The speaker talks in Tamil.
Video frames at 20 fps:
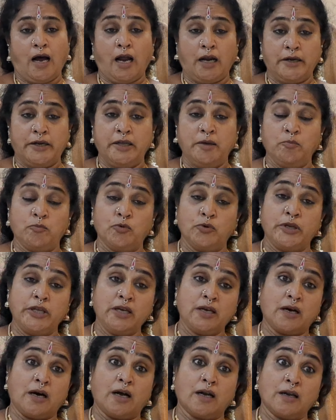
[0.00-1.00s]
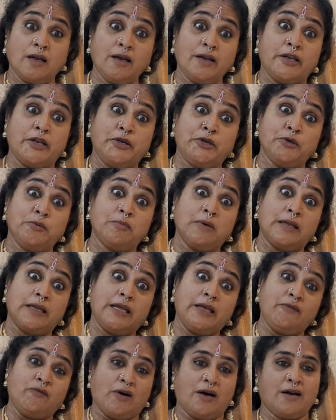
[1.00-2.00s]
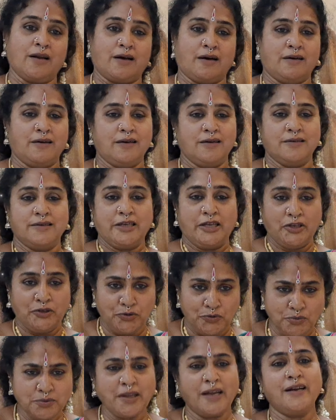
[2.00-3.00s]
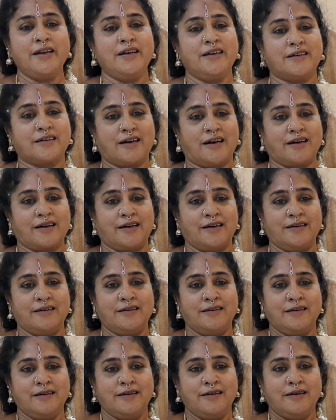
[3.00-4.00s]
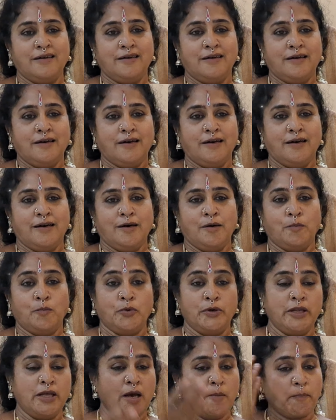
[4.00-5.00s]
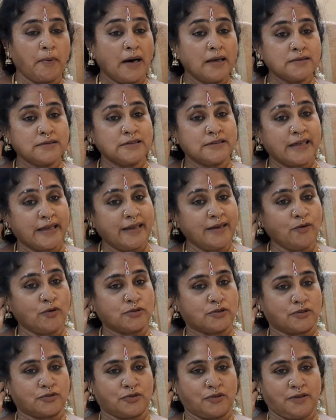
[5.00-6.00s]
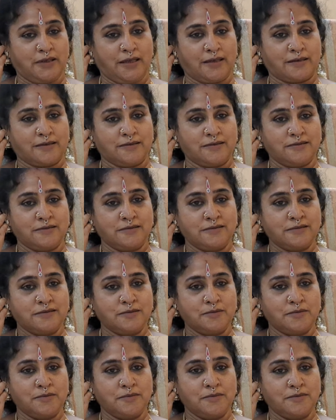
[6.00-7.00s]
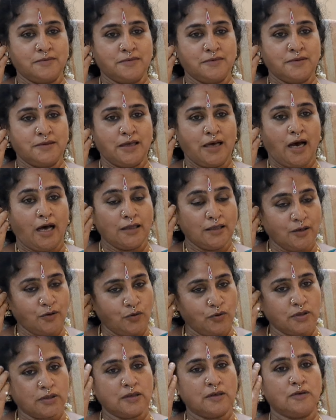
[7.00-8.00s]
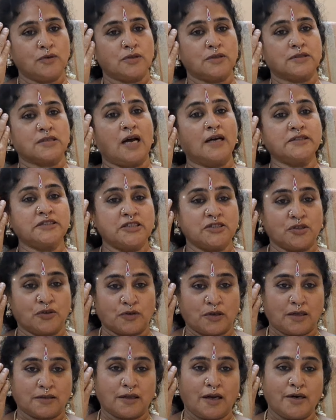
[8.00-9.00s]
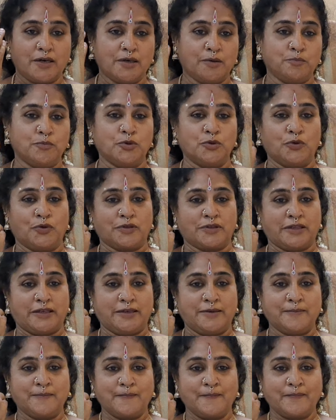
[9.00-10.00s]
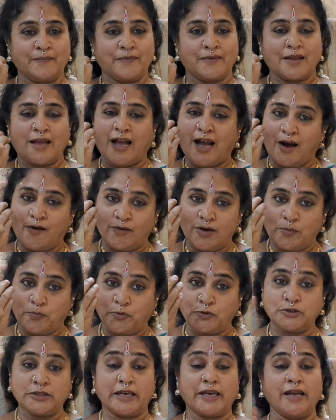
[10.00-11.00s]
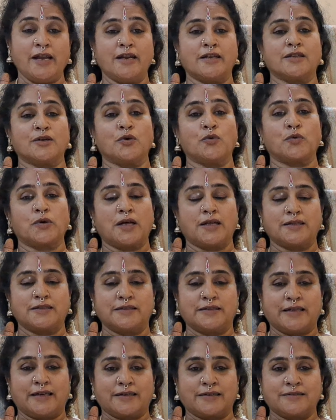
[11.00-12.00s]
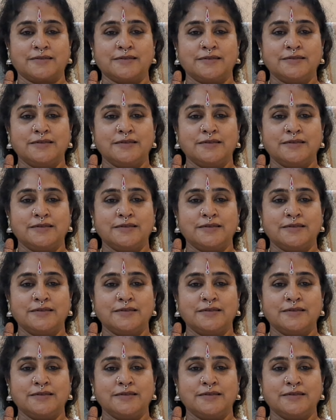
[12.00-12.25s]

அடி முடி காணா நெடுமலை வானா இன்னும் தேடிட்டு இருக்காங்க முடியை பார்த்துட்டேன்னு ஒருத்தர் சொன்னார் அதுக்கு ஒரு ஒரு சாட்சி சொன்னா தாழம்பூன்னு ஒருத்தி அவளை பூஜைக்கே எடுத்துக்கக்கூடாதுன்ட்டார்